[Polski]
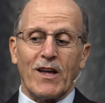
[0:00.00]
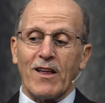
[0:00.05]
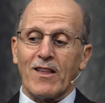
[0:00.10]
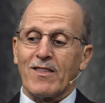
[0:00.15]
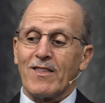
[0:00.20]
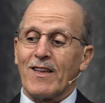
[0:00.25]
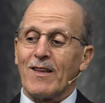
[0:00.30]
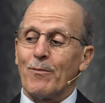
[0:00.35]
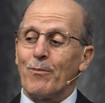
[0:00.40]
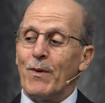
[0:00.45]
i
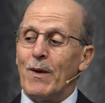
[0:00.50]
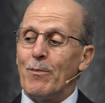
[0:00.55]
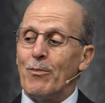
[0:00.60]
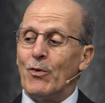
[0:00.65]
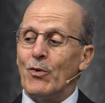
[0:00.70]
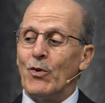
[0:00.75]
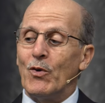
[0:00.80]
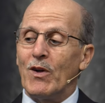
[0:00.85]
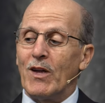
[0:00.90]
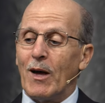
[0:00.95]
wszyscy ci
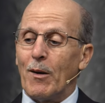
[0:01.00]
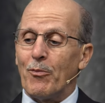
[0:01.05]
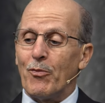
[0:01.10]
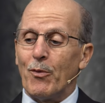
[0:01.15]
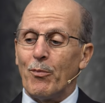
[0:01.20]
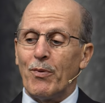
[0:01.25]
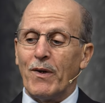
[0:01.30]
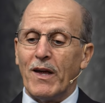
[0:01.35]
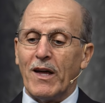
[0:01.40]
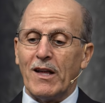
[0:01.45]
ludzie
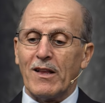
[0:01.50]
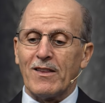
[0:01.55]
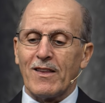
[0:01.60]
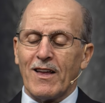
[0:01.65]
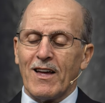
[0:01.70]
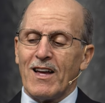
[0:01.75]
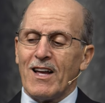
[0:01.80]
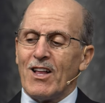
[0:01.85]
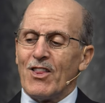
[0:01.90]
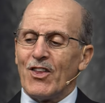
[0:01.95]
odejdą od
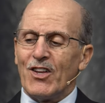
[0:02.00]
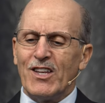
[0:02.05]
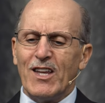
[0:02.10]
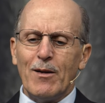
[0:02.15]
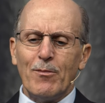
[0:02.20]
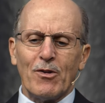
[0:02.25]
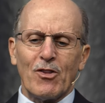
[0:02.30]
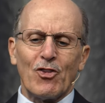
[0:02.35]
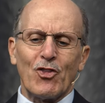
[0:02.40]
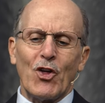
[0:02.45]
Boga.
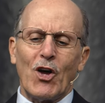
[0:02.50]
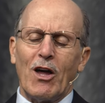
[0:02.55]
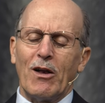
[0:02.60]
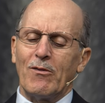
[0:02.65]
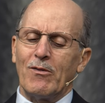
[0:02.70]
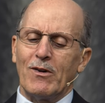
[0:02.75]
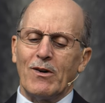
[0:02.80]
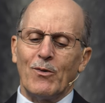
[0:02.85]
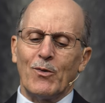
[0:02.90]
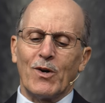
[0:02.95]

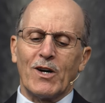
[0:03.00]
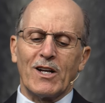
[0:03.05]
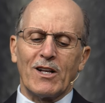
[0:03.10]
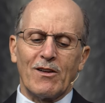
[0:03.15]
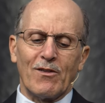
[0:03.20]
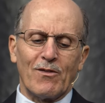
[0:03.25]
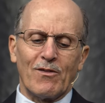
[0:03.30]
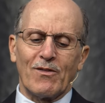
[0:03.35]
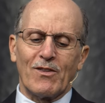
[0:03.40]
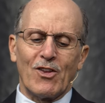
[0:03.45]
Świnie
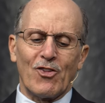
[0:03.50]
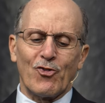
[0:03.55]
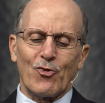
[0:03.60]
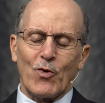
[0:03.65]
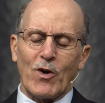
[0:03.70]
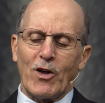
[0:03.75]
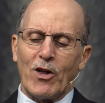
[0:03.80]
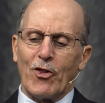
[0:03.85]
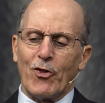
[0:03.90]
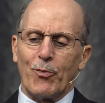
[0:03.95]
stały się
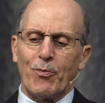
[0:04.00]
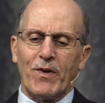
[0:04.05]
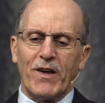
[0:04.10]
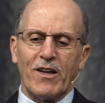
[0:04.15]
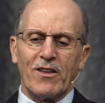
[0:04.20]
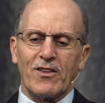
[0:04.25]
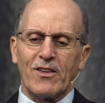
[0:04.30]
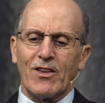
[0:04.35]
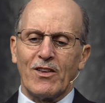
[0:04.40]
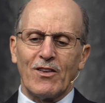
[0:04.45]
jednak
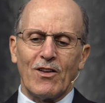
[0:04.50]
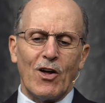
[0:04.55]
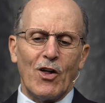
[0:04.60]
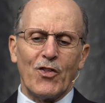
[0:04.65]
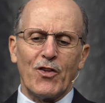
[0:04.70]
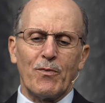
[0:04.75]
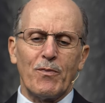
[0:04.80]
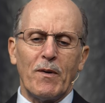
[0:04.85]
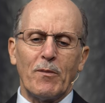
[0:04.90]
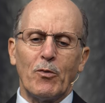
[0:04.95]
powodem, dla
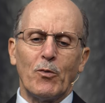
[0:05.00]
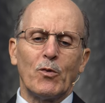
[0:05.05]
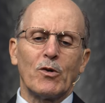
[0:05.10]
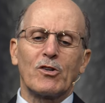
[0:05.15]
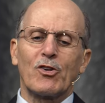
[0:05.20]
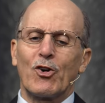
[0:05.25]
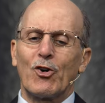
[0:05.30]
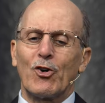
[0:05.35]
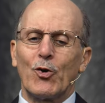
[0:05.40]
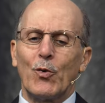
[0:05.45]
którego
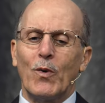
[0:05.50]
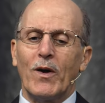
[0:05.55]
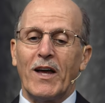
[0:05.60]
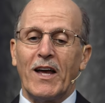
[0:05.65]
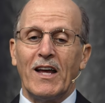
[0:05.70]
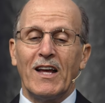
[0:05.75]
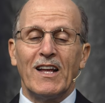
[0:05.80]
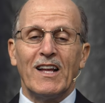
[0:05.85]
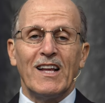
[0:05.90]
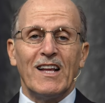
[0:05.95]
wiele osób
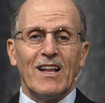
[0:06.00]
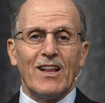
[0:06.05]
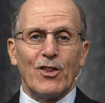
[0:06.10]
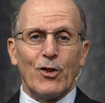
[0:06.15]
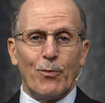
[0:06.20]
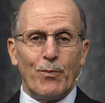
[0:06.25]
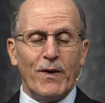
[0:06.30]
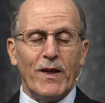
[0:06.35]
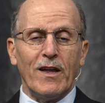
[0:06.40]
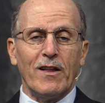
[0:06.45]

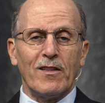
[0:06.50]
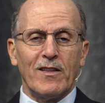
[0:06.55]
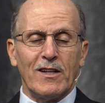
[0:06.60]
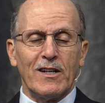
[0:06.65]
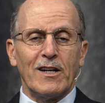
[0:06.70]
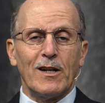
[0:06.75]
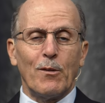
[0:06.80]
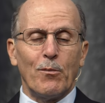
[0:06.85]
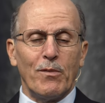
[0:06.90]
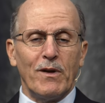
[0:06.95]
zwróciło się do
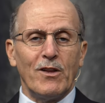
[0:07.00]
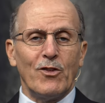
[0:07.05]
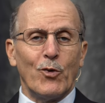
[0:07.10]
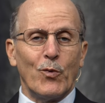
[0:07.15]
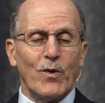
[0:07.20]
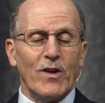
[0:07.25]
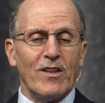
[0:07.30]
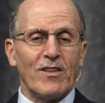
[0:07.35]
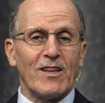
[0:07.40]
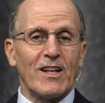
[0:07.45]
Boga,
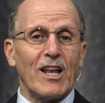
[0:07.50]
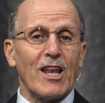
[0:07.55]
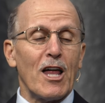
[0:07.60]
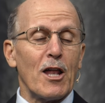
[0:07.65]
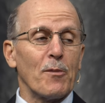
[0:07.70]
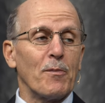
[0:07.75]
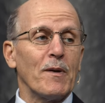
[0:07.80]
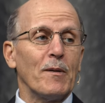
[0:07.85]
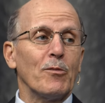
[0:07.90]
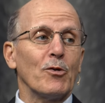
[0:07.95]

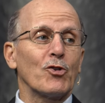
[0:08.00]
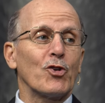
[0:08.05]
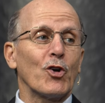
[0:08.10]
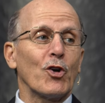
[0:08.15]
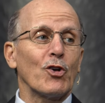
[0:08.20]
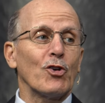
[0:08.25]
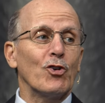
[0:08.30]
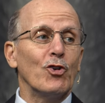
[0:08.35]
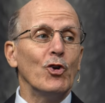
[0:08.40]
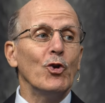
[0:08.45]

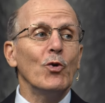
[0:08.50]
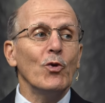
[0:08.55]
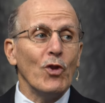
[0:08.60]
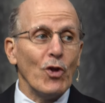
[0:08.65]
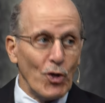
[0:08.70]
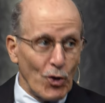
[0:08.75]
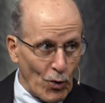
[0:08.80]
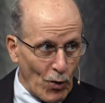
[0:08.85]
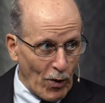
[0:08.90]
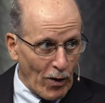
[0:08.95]
ponieważ
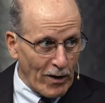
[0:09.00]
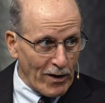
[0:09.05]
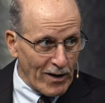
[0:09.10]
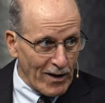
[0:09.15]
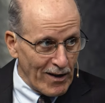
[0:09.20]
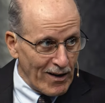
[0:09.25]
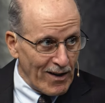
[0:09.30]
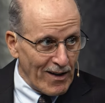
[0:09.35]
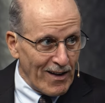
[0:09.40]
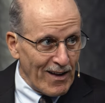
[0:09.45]
zastanawiali
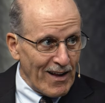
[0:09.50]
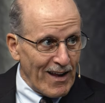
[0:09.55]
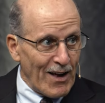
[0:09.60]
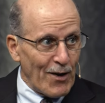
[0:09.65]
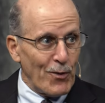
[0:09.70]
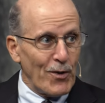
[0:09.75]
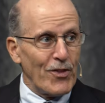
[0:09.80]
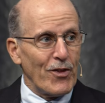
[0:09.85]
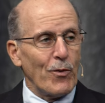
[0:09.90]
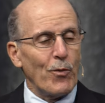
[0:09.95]
się, co się
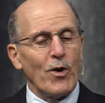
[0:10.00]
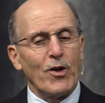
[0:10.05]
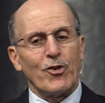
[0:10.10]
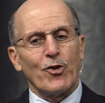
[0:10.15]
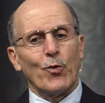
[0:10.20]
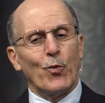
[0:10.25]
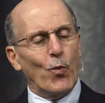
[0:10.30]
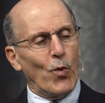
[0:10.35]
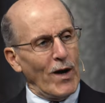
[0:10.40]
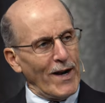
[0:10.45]

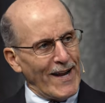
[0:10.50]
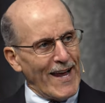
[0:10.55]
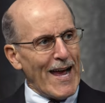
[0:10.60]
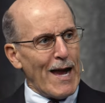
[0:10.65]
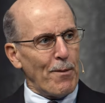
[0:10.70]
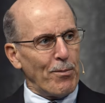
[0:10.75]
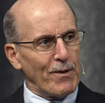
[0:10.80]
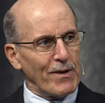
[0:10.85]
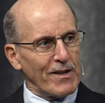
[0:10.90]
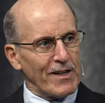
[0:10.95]
stało i
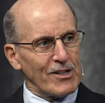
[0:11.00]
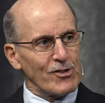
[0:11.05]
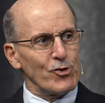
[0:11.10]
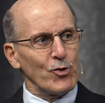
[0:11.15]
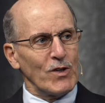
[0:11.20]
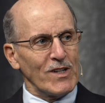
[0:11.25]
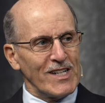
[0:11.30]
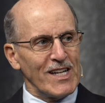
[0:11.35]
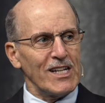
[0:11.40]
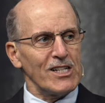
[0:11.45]

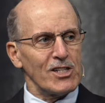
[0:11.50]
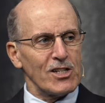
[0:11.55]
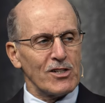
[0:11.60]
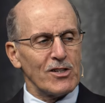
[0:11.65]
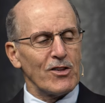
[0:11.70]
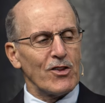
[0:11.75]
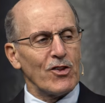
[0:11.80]
interesowali się tym